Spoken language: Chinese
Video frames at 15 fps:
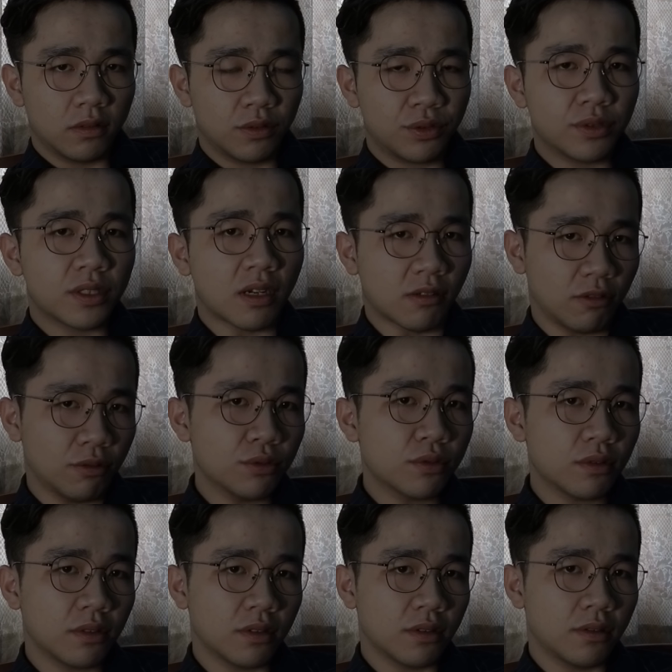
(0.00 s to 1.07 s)
去找工
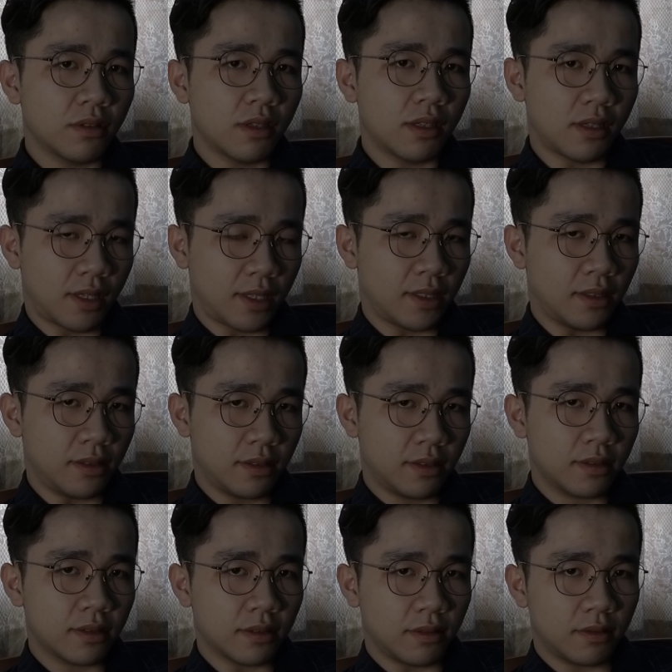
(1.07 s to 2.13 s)
作来
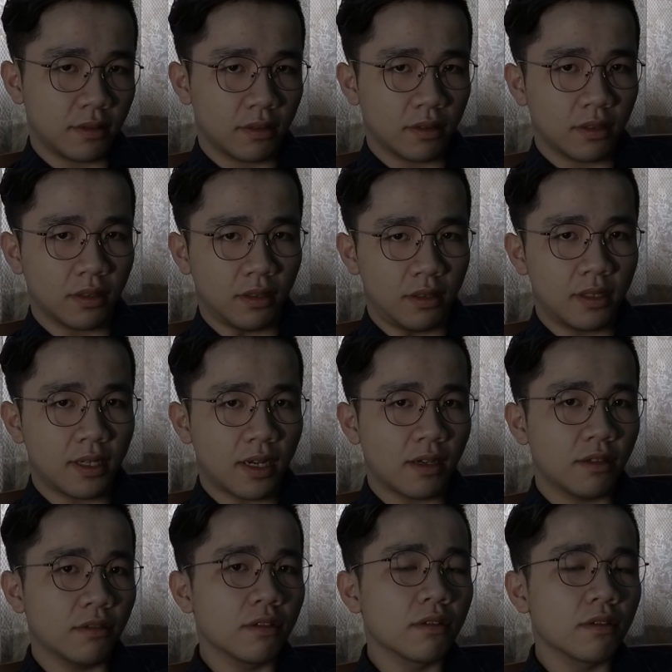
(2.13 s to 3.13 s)
进行这个衡量。